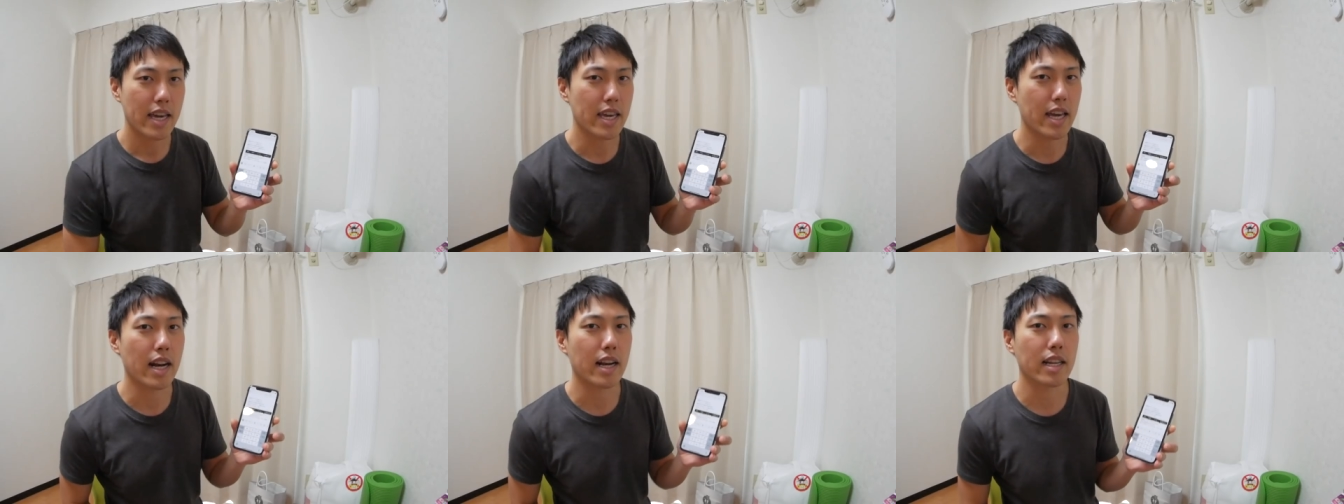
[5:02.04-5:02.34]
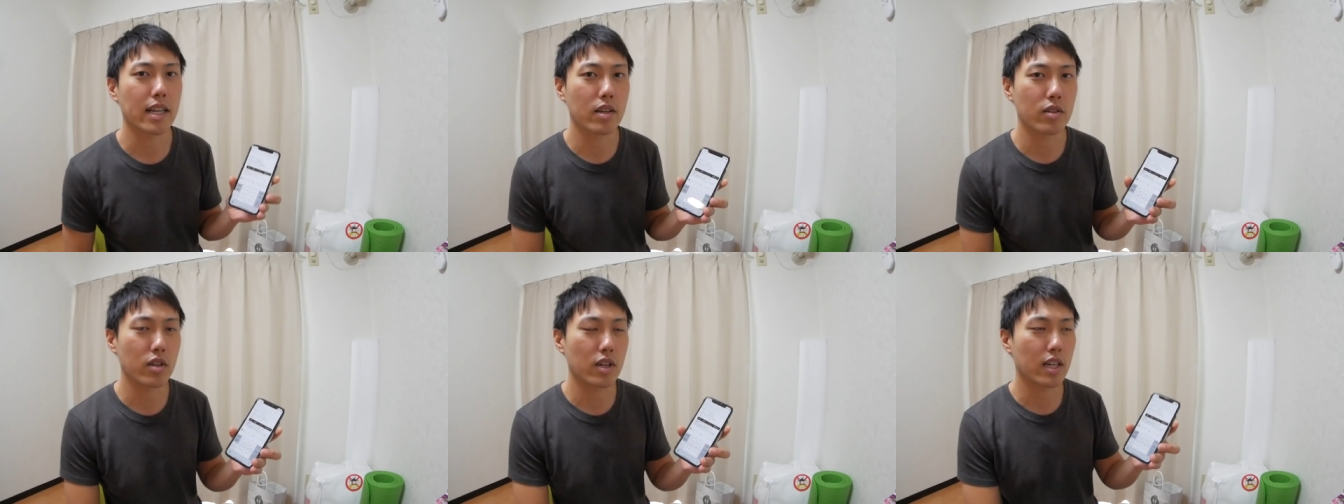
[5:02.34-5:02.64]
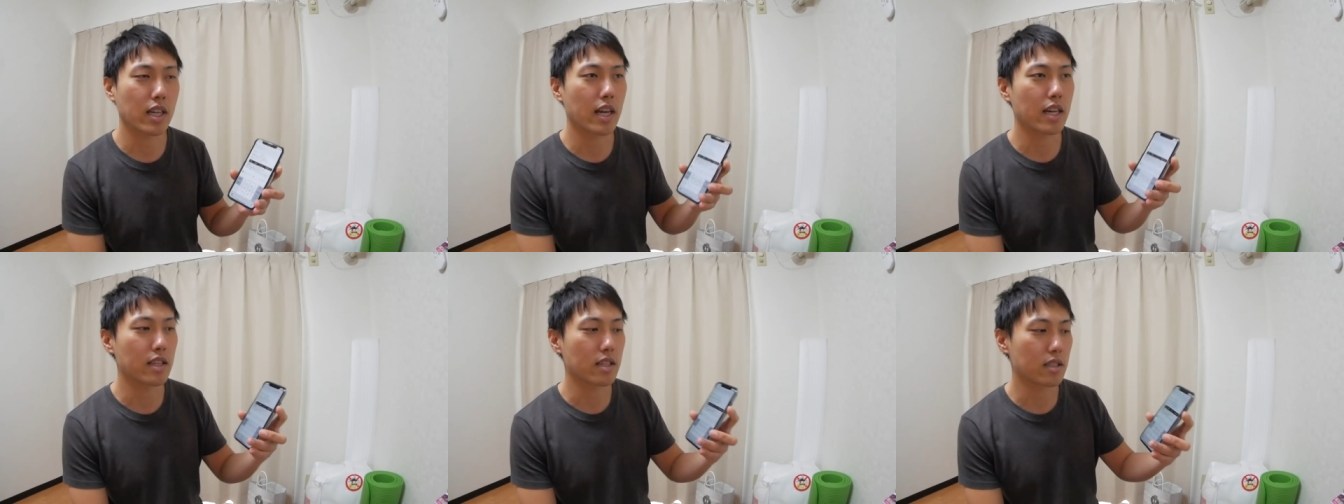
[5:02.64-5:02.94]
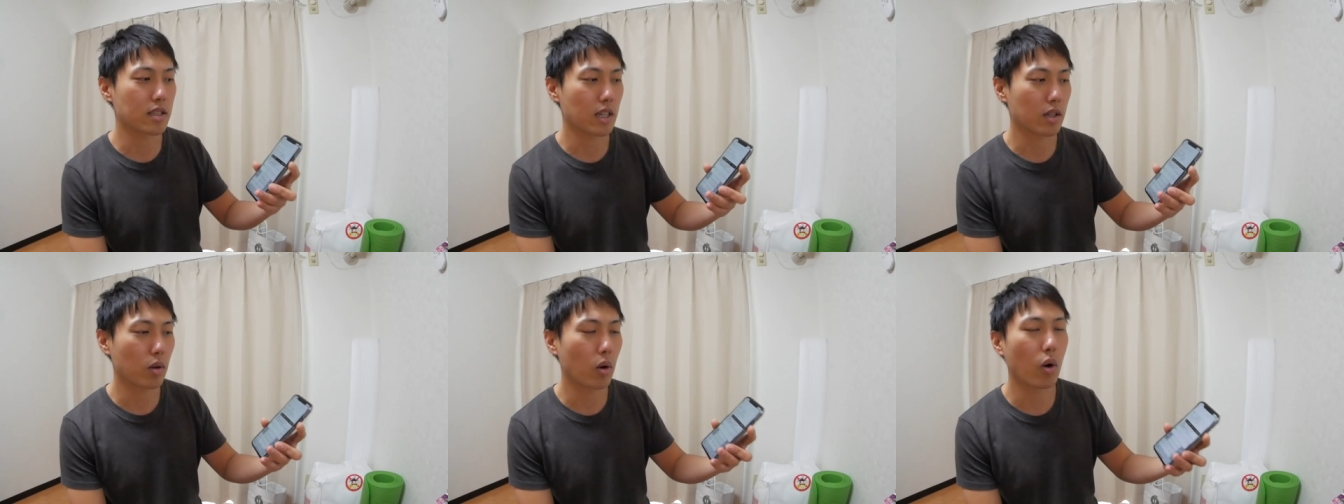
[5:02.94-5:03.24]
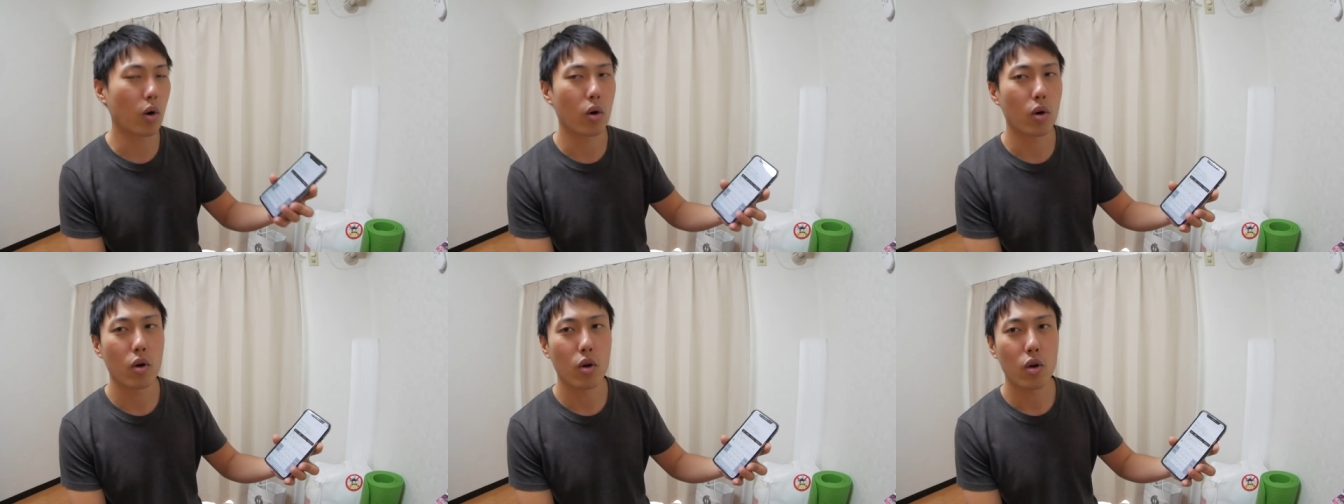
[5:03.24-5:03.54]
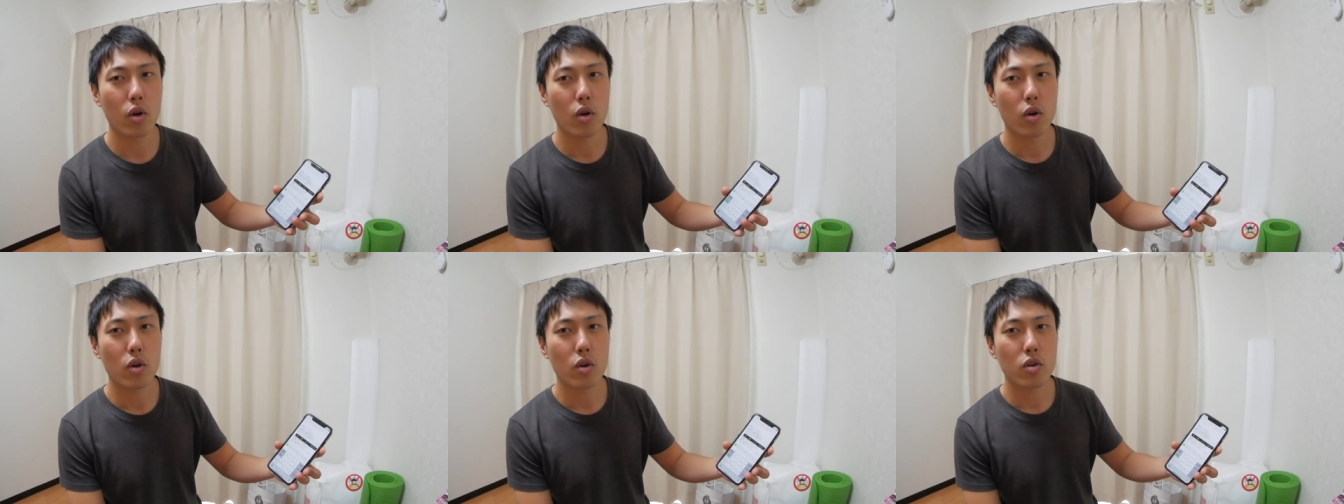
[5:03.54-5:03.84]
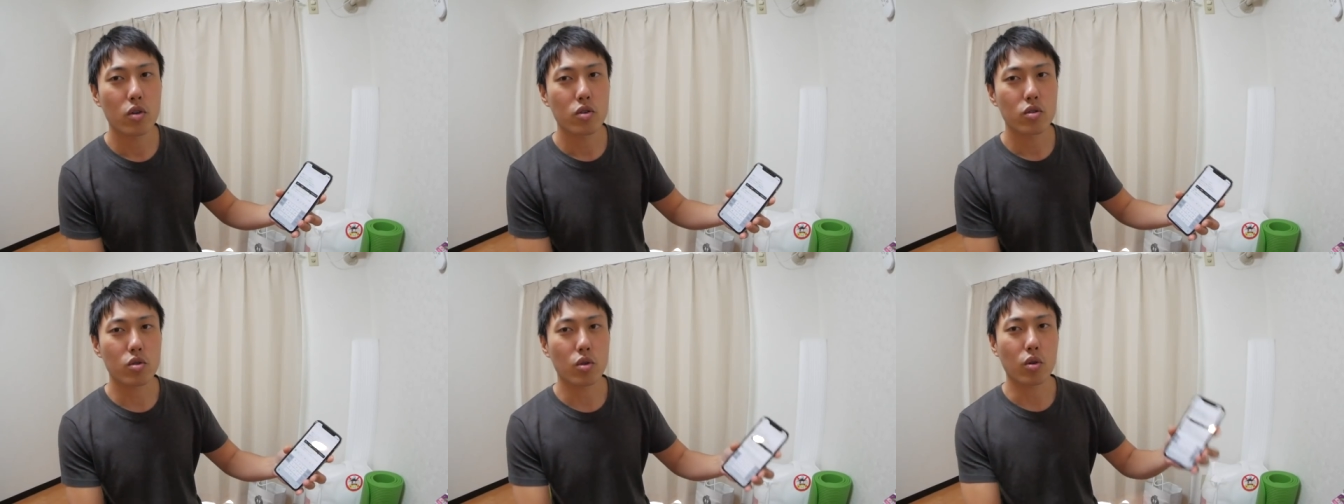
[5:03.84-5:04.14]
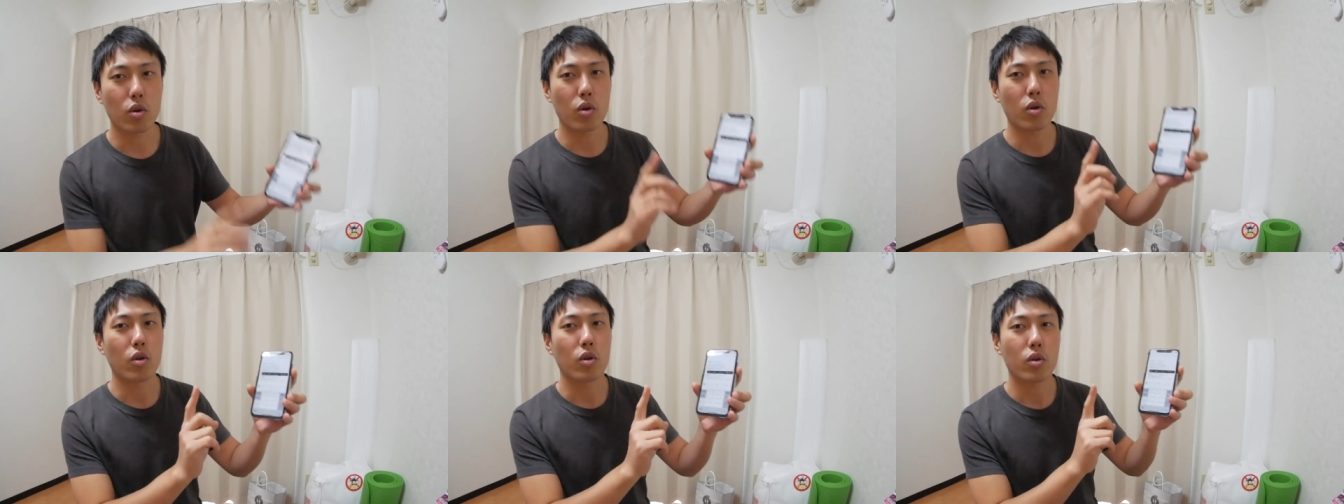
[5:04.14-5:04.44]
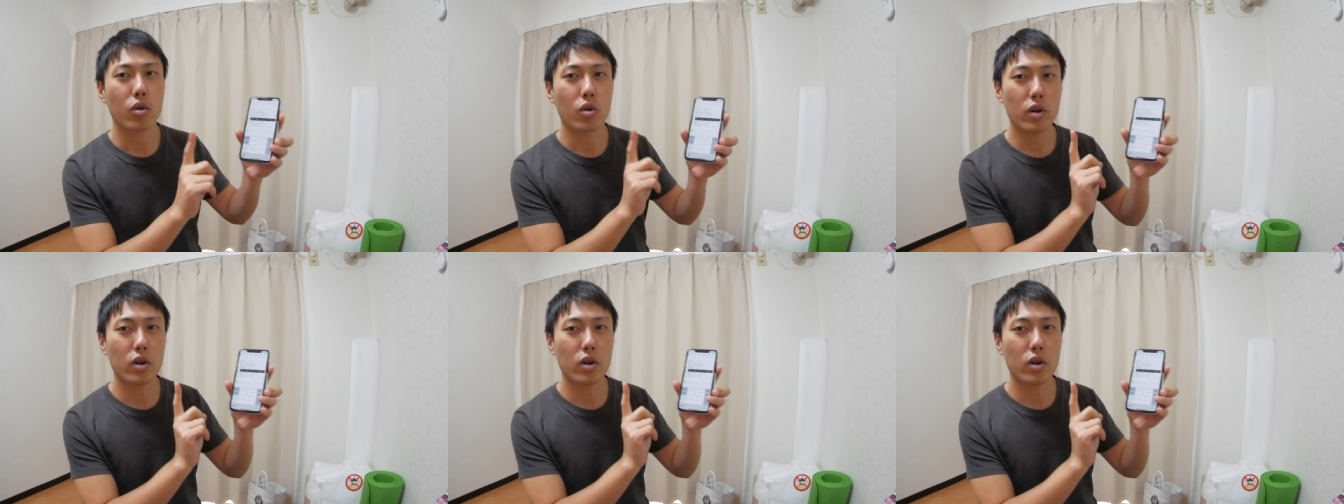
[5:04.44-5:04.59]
やらないといけないんですけど、その、